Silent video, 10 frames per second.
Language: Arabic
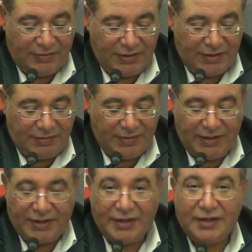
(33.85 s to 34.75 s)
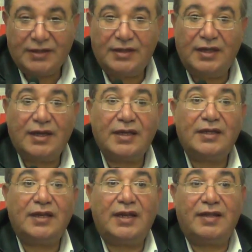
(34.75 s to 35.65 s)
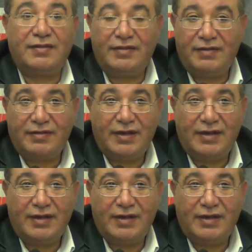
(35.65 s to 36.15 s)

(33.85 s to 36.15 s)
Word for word: والتبريكات لأخينا العزيز